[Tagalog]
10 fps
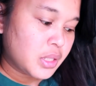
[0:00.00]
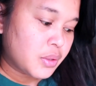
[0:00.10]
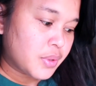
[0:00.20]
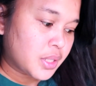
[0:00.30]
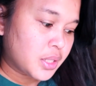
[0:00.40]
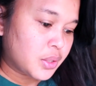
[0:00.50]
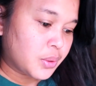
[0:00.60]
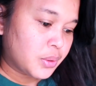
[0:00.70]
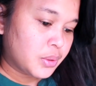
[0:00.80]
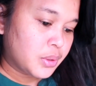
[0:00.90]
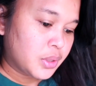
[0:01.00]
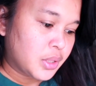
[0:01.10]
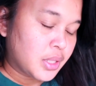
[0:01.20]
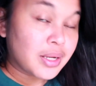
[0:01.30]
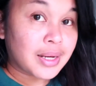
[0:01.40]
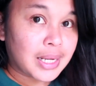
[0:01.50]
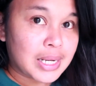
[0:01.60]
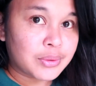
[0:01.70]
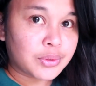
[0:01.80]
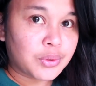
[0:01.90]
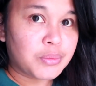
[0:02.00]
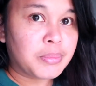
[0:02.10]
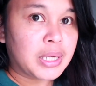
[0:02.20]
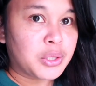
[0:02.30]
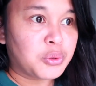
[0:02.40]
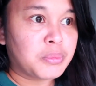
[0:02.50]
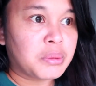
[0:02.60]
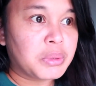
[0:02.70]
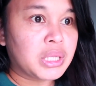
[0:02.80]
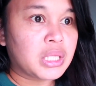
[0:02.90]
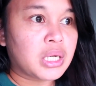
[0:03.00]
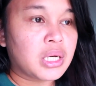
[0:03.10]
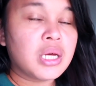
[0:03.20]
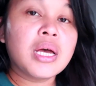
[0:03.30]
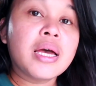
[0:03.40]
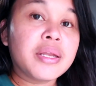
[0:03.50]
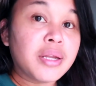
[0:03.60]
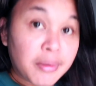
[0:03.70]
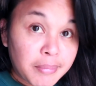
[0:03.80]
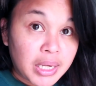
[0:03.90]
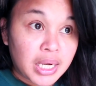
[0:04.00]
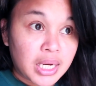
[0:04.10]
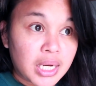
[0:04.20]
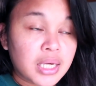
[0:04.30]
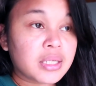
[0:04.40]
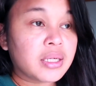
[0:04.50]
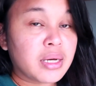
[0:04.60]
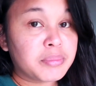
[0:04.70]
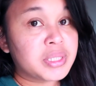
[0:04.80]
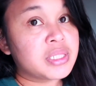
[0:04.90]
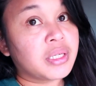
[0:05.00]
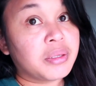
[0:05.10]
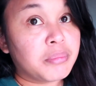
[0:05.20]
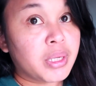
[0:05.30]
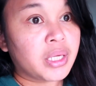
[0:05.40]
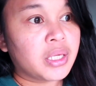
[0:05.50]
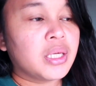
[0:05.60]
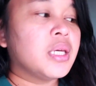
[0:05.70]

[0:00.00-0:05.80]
tawag nito account kung paano magbinta ng mga gamit sa eBay.